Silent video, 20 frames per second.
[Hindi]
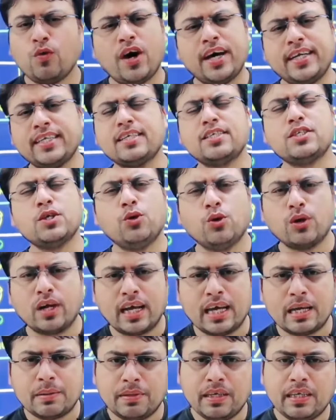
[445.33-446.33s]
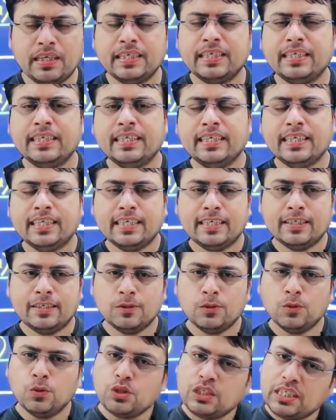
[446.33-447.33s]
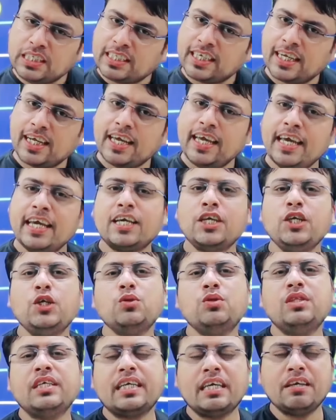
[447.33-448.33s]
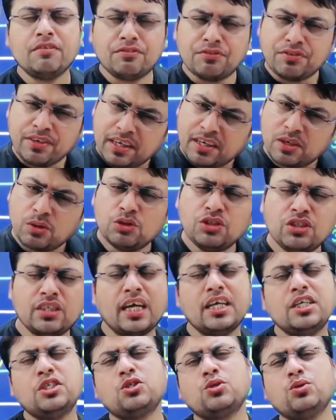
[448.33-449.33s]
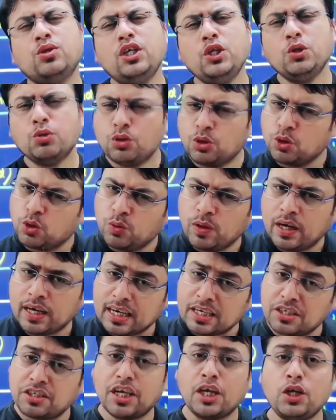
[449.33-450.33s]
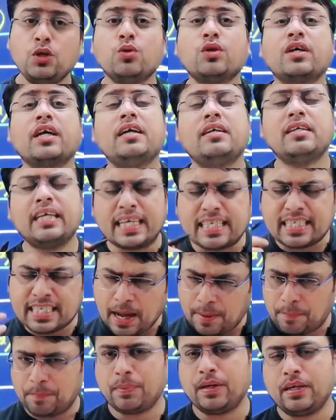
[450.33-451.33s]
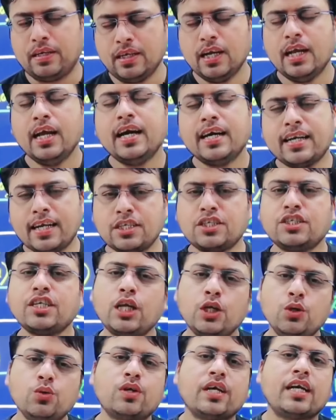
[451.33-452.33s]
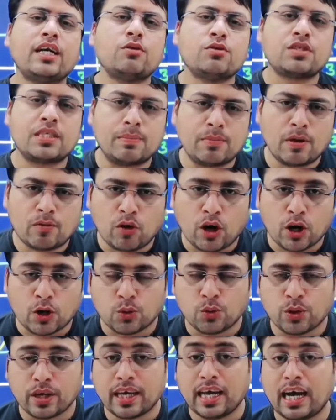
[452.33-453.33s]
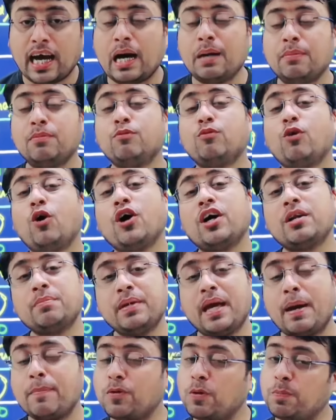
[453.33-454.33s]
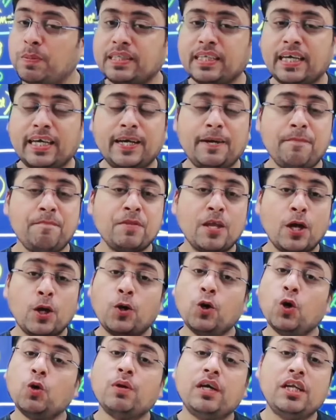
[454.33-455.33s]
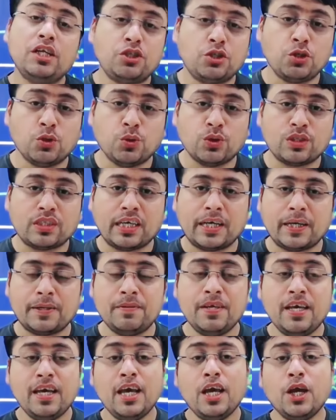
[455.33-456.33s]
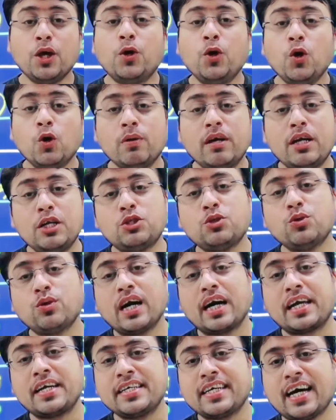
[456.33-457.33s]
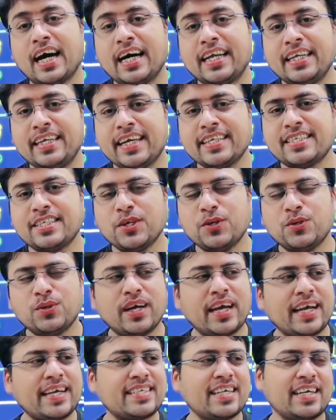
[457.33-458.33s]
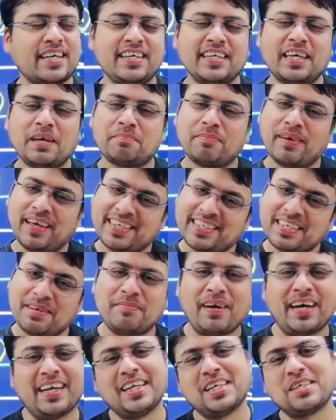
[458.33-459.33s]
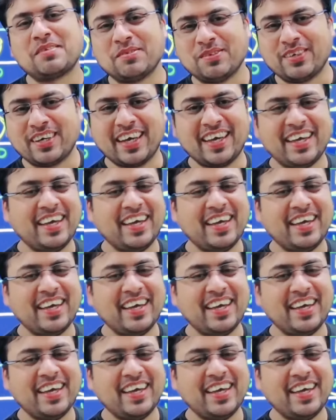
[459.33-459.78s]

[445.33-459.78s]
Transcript: वॉर जैसे हो रहा है अभी उसी तरह एक युद्ध की फिर गुंजाइश हुई युद्ध हुआ रशिया यूक्रेन एग्जाम्पल रशिया यूक्रेन उस समय वॉर हो गया अब वॉर में आपको पता है ग्लोबल इशू होता है ग्लोबल इशू कारण कहानी ऐसी हो गई कि सर इनके पैसे माइनस हो